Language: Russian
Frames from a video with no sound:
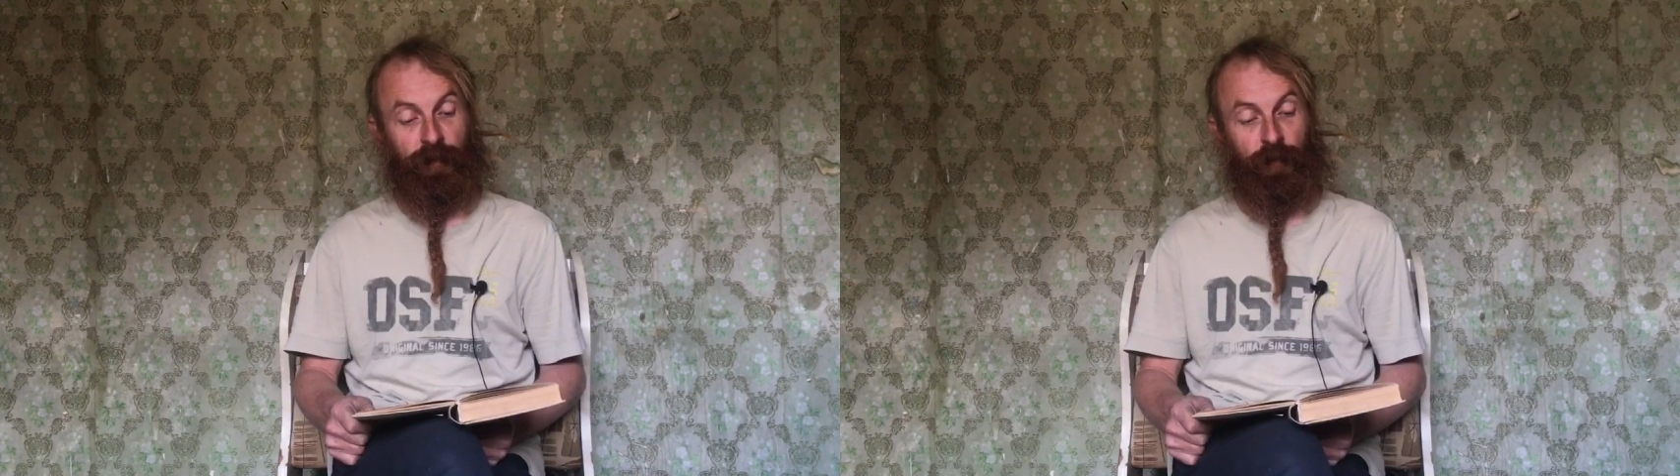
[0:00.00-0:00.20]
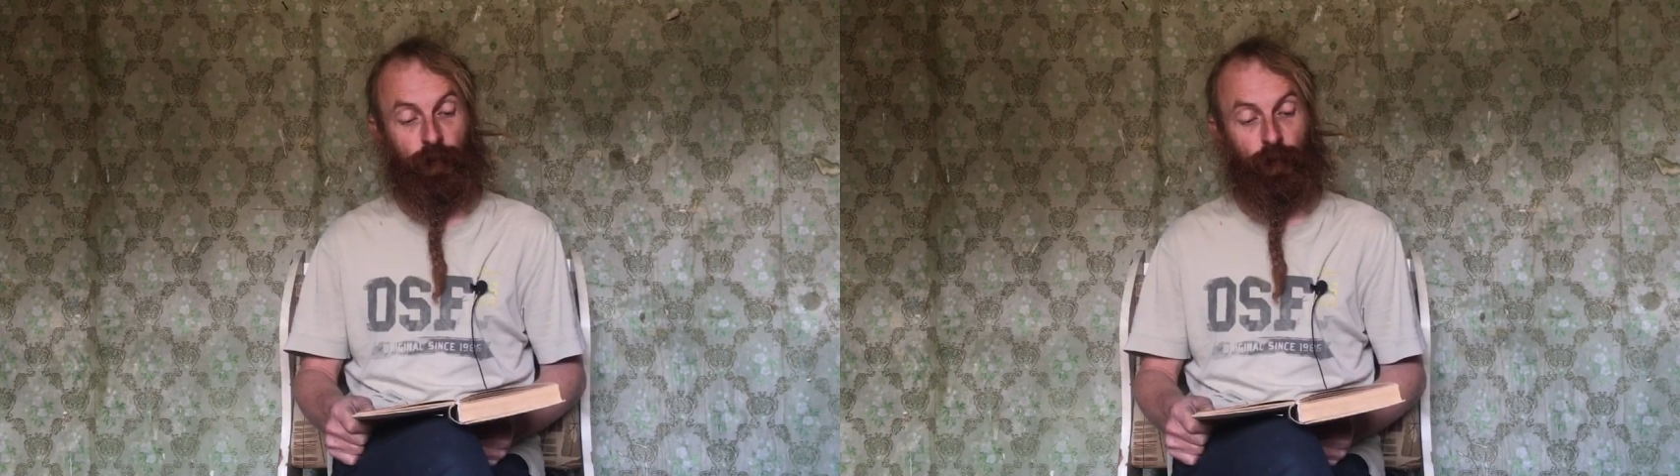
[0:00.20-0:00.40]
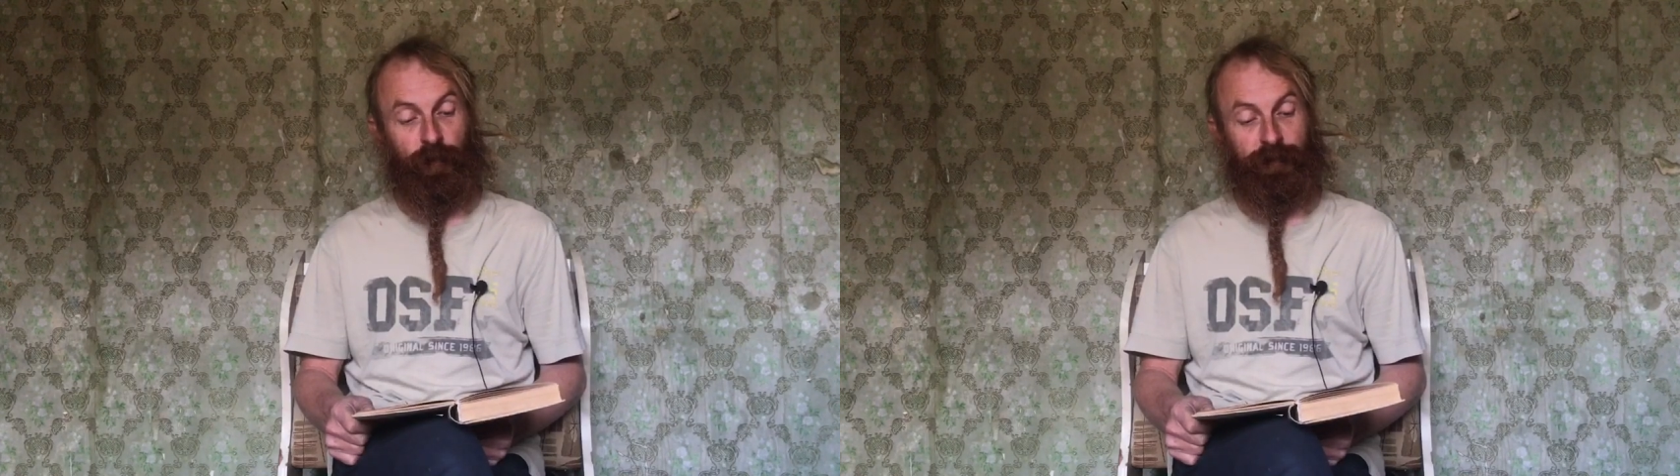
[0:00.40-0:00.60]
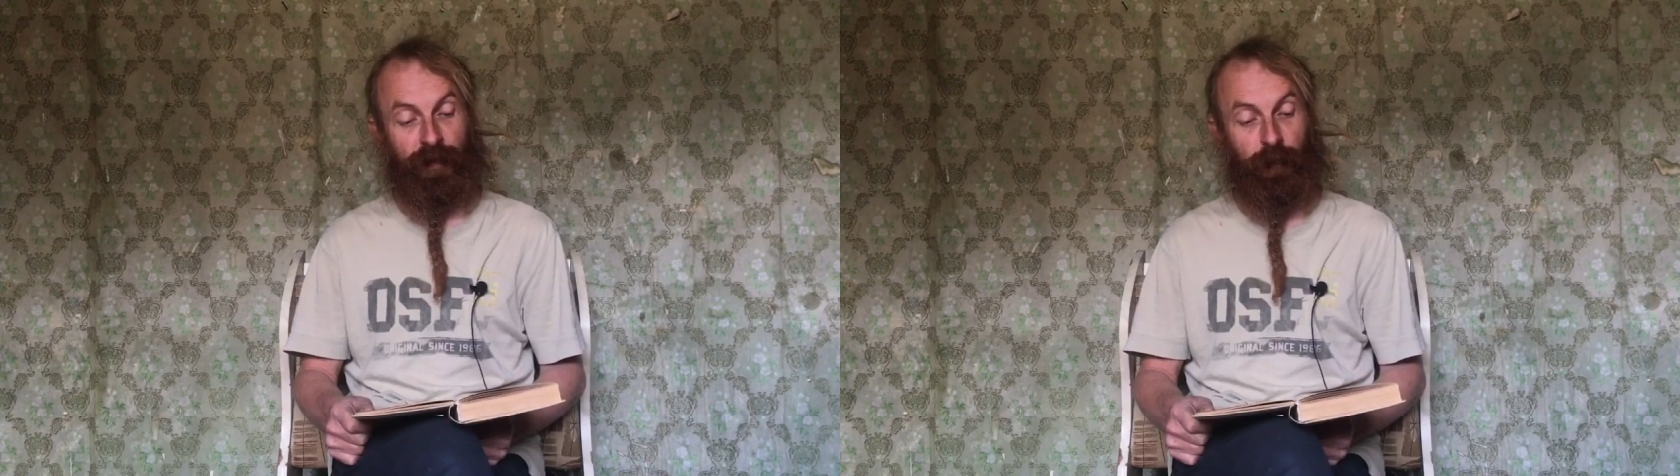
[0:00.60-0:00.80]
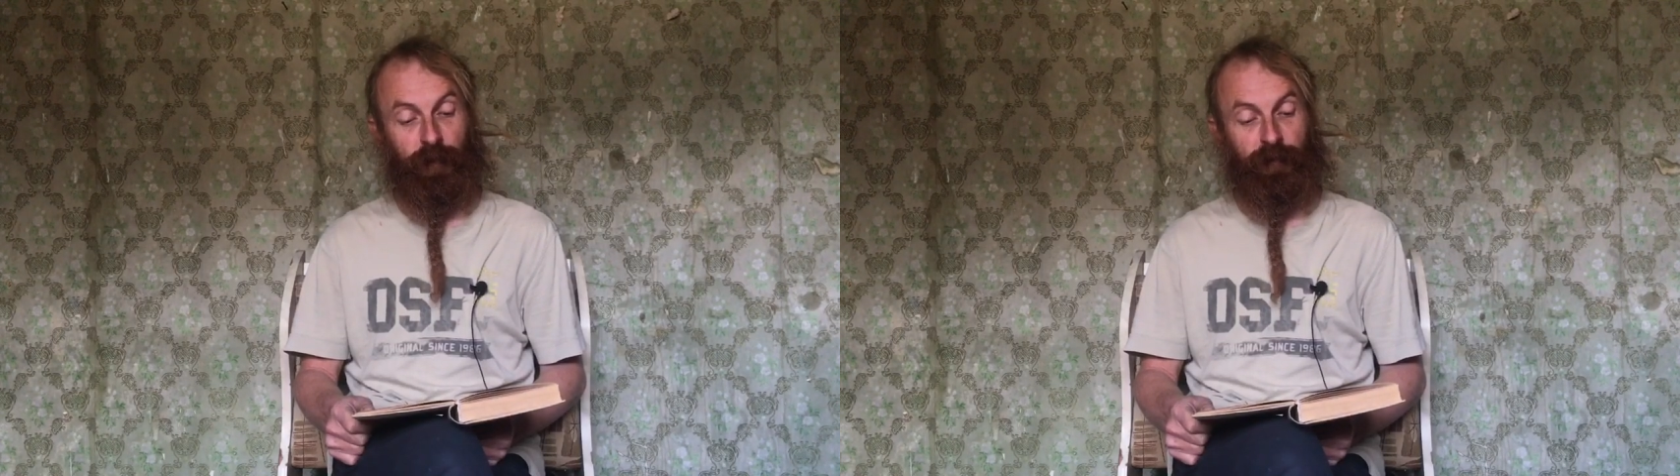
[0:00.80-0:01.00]
Кто
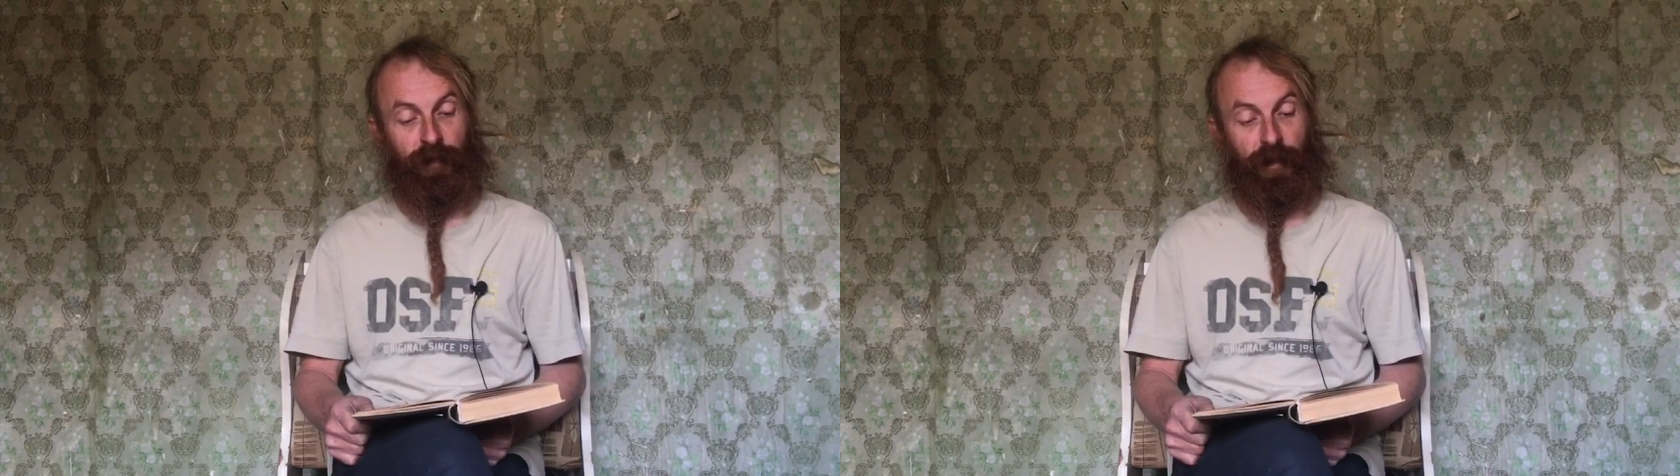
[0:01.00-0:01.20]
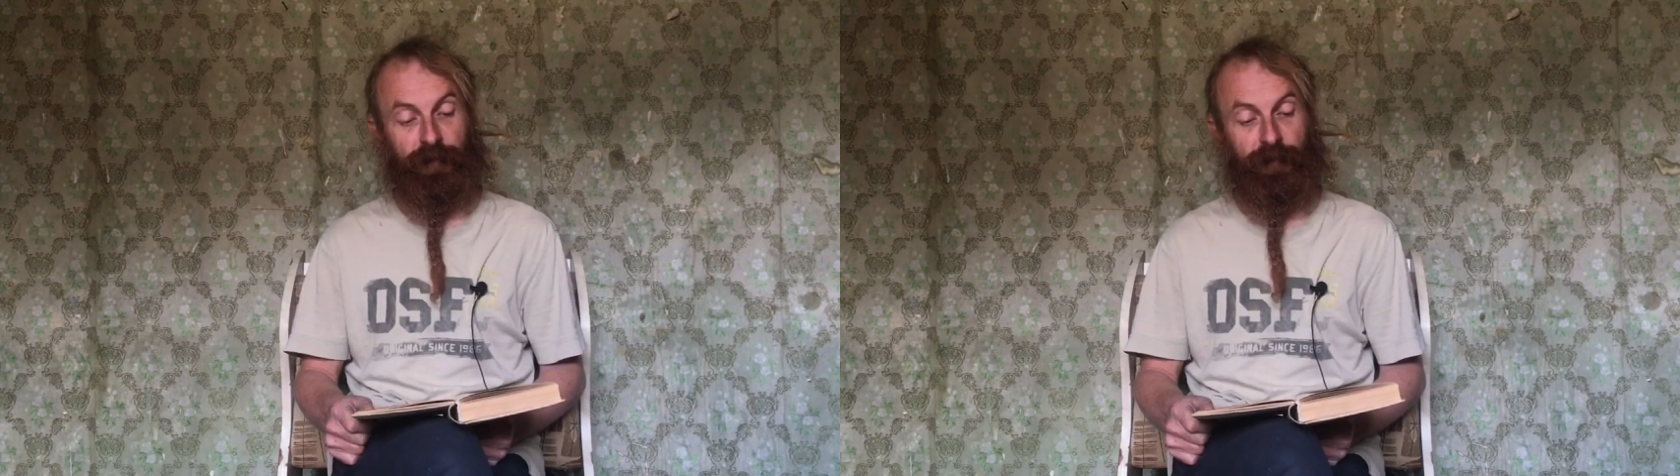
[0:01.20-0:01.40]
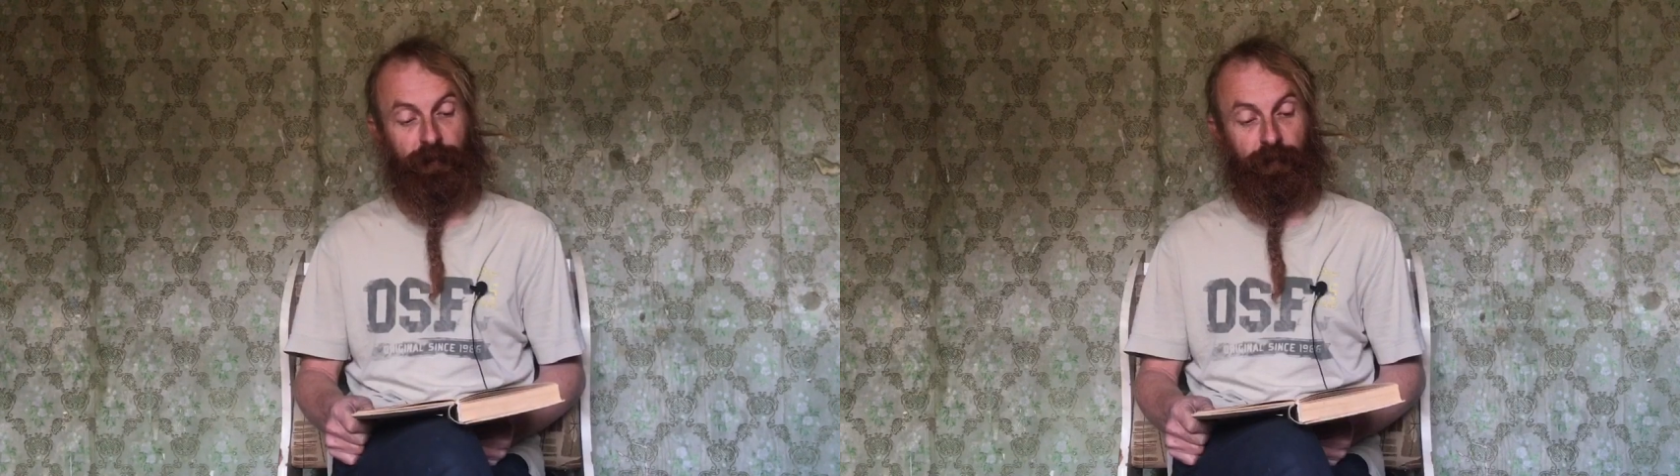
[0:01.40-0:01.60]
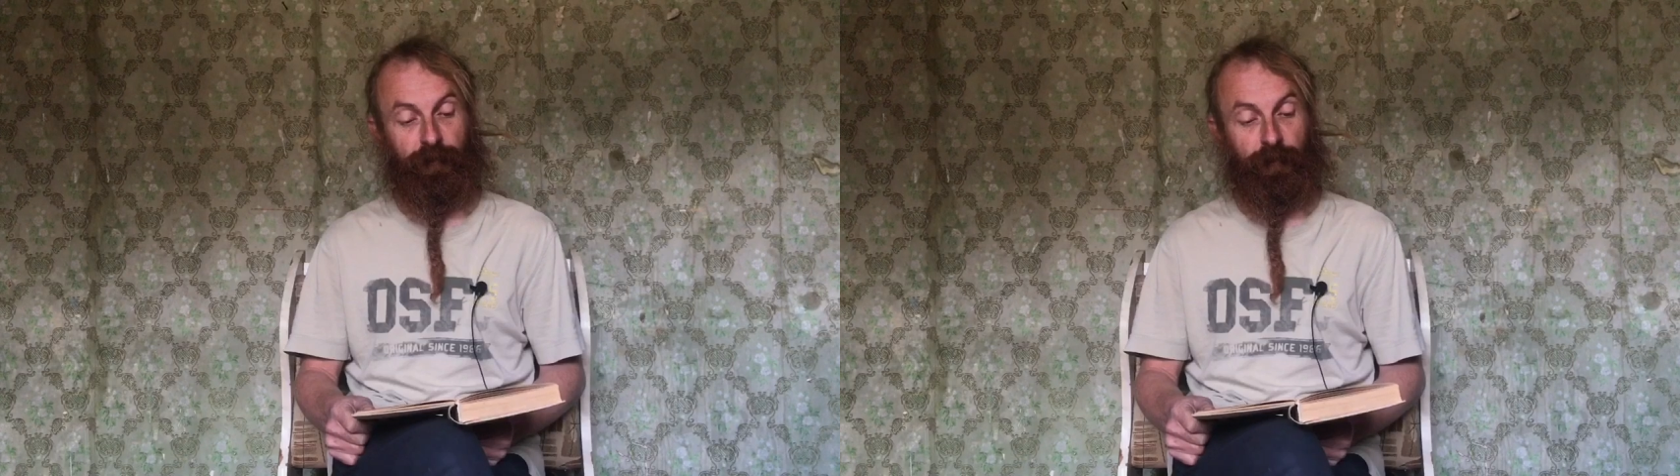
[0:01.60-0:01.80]
срамил, грозил?»